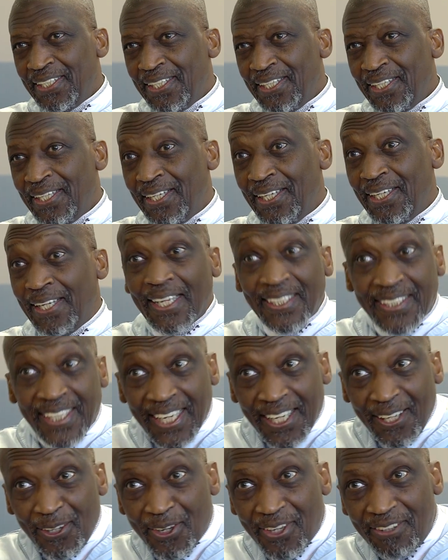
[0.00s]
Et
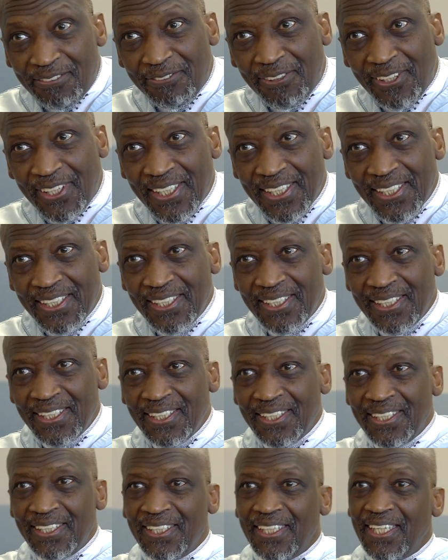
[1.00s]
l'enseignant le renvoie.
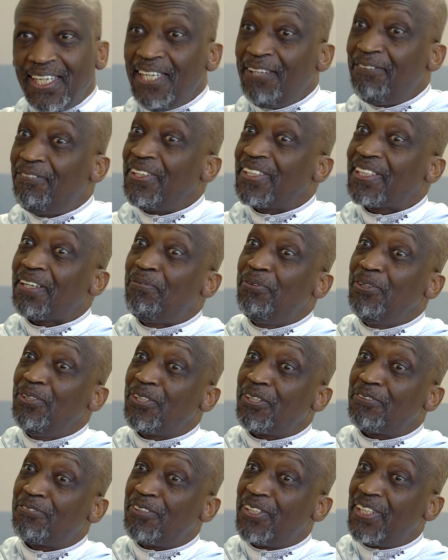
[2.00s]
Et il fait ça
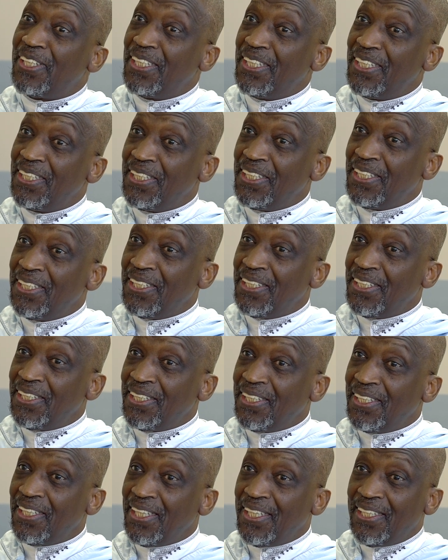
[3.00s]
plusieurs fois.
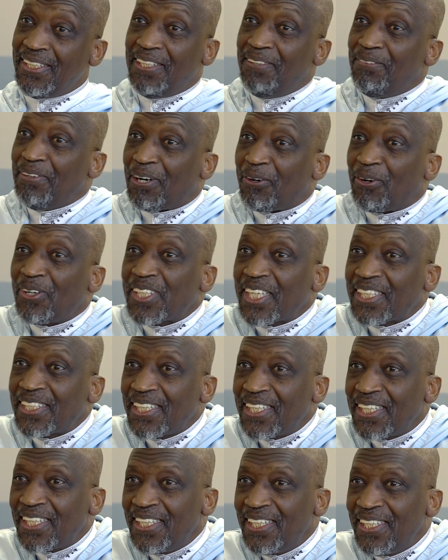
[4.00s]
Et il dit, mais à quoi ça
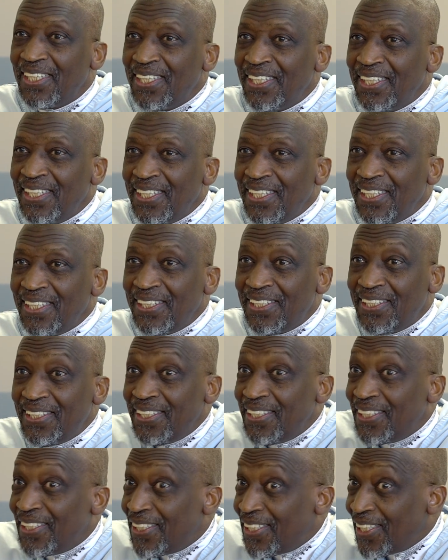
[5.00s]
sert Il
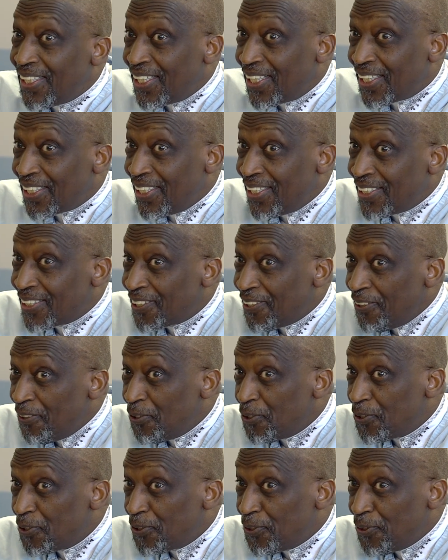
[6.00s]
dit, euh, regarde, est-ce que
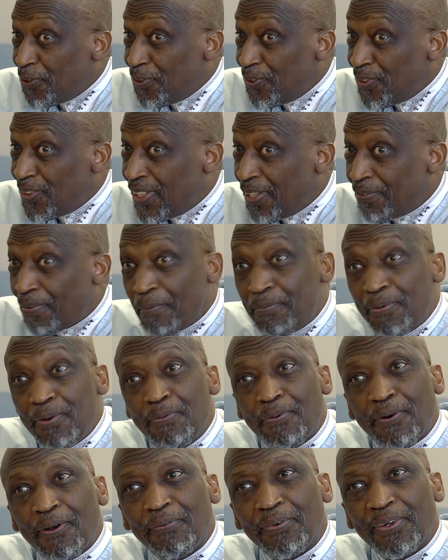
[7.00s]
le seau n'est pas
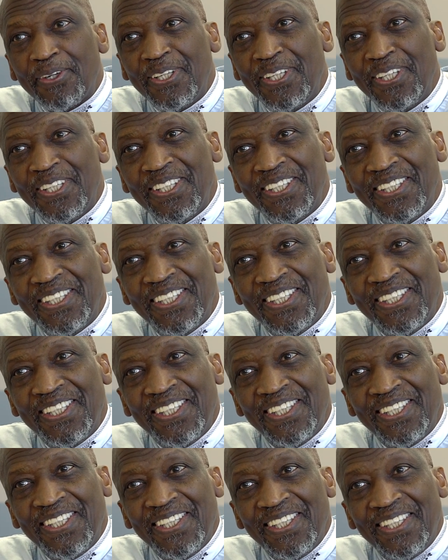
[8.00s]
plus propre
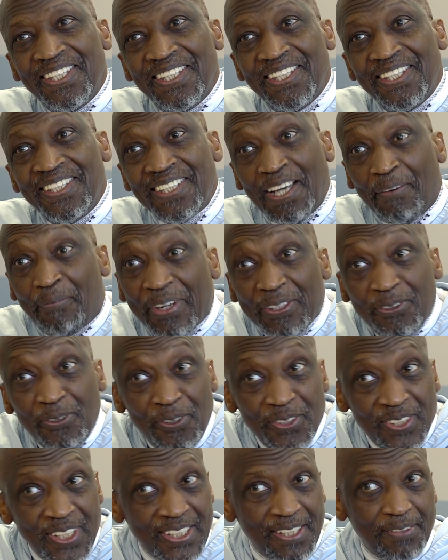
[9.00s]
Il n'y a pas
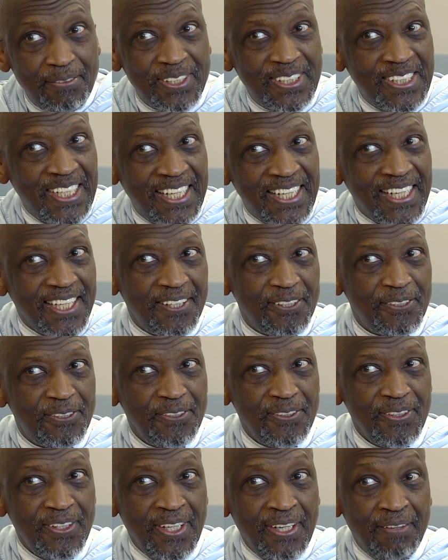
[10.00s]
d'eau, certainement, tu n'as rien
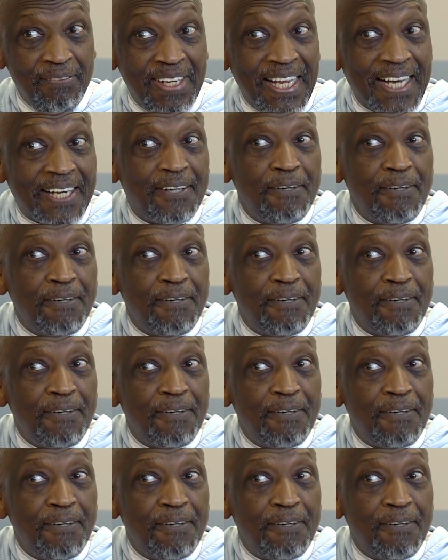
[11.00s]
reçu. La